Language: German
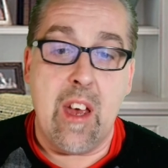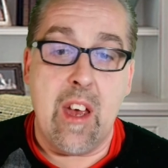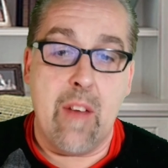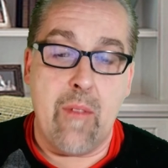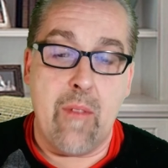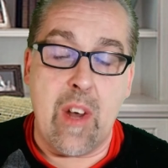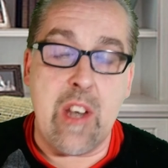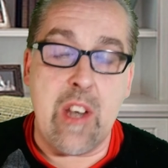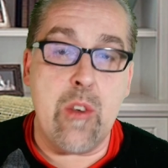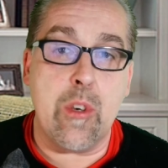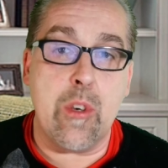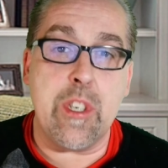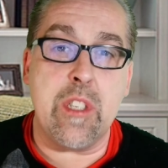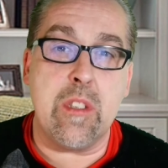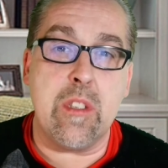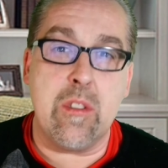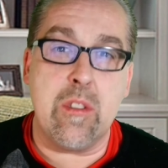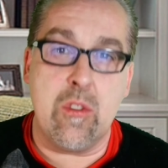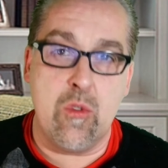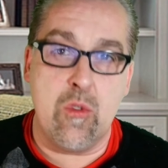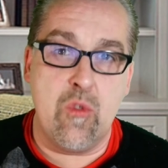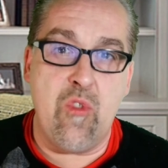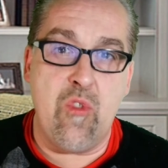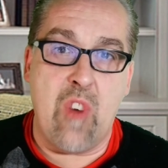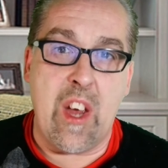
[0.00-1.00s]
weil ihr euch
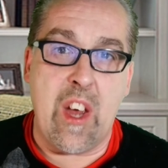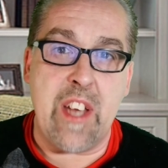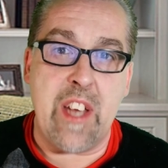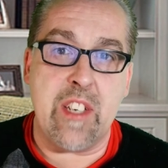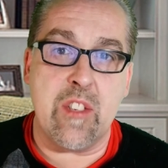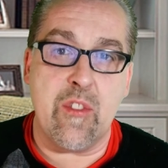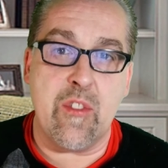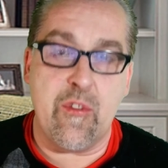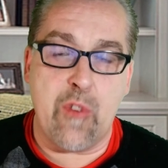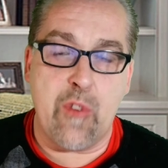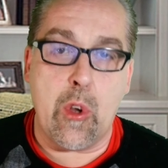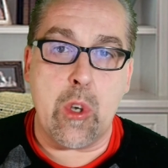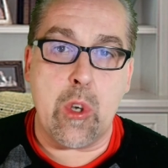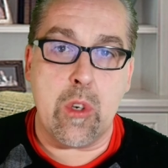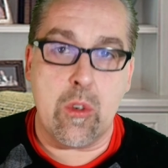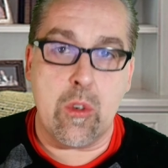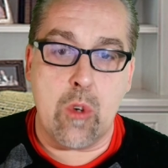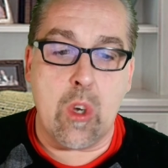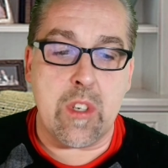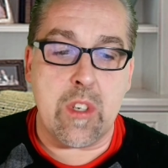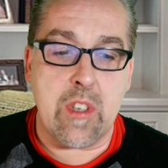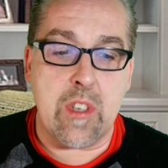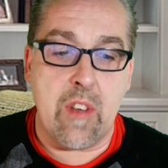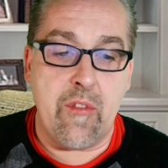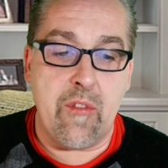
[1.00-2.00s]
zu weit von
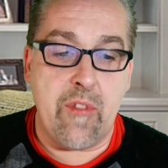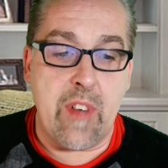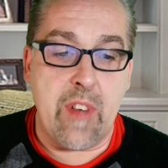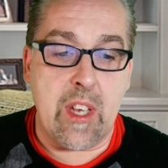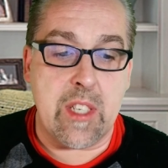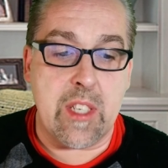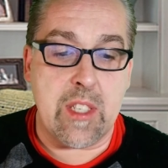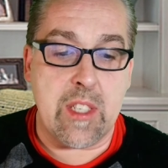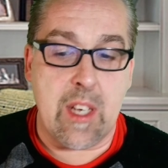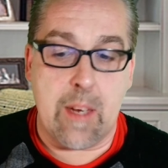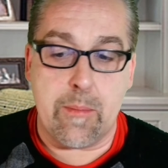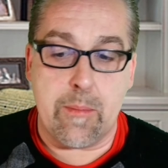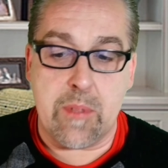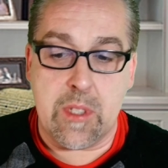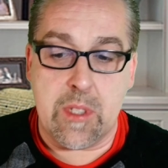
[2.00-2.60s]
Gott entfernt habt.